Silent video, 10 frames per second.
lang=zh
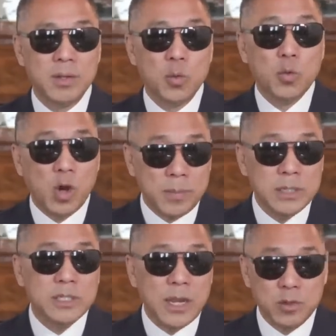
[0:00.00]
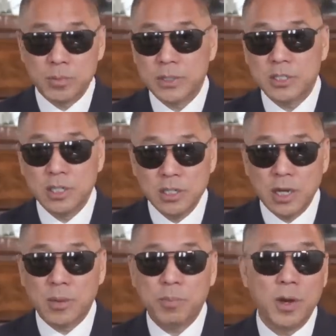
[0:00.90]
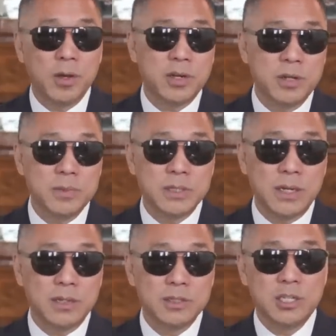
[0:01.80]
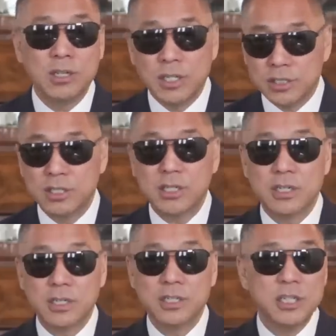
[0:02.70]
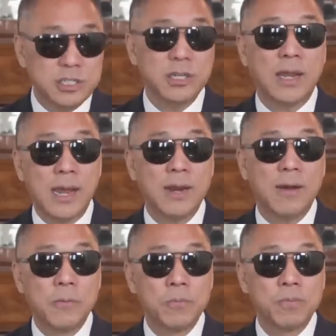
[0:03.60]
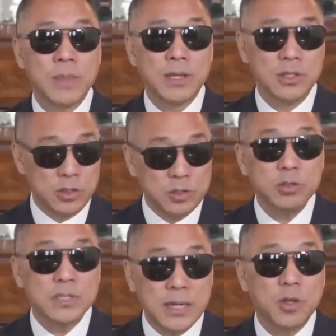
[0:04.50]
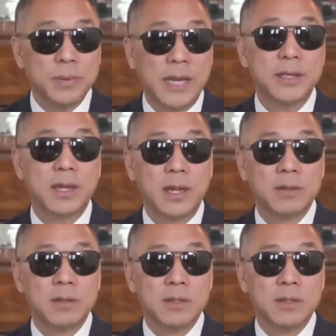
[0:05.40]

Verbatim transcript: 我们战友们听了爆料革命的，听了七哥的，你醒来了，你就占到便宜了，